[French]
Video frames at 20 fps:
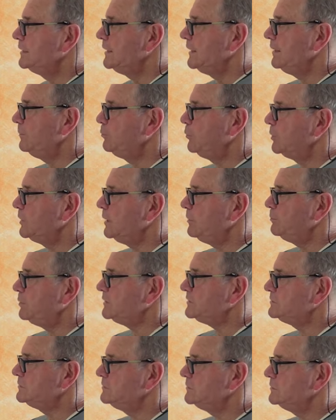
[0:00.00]
Et pour qu'elle
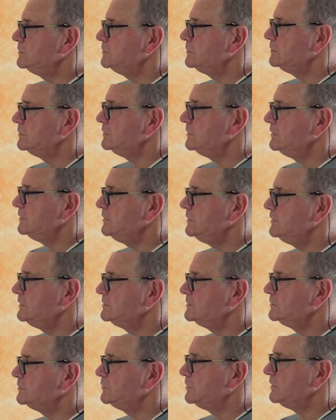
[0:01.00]
passe
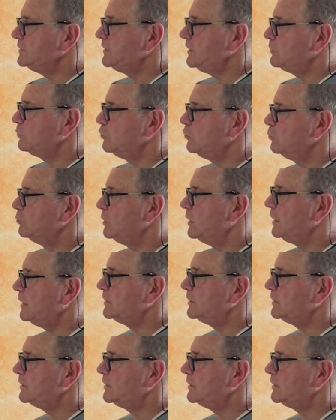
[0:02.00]
des combles